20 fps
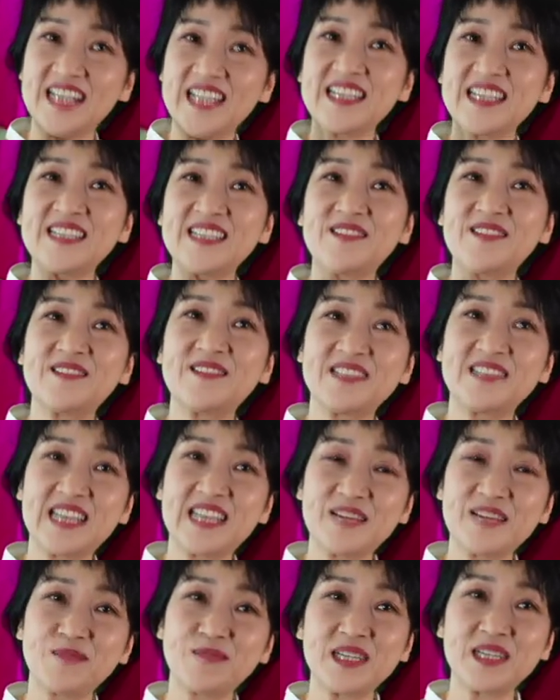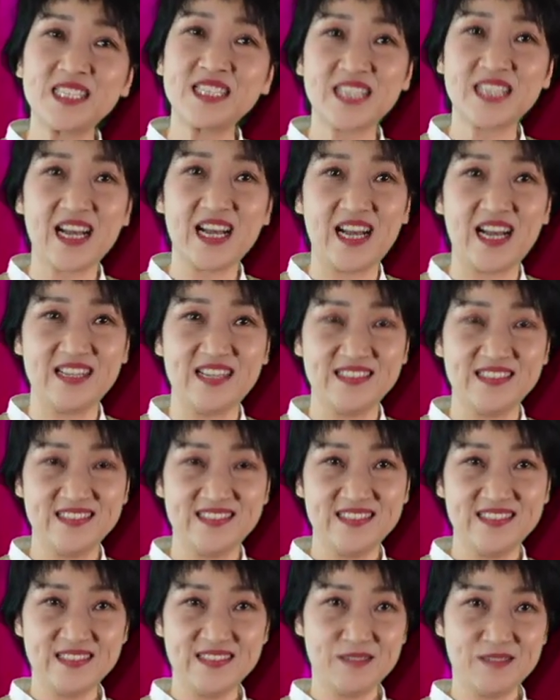とうございました
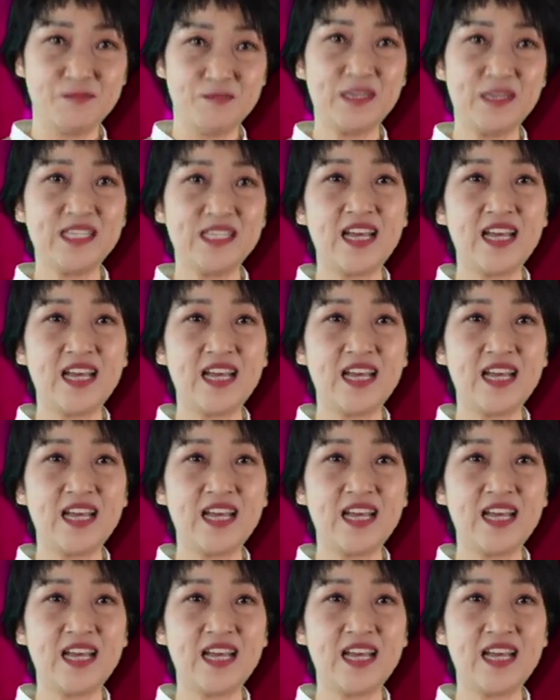また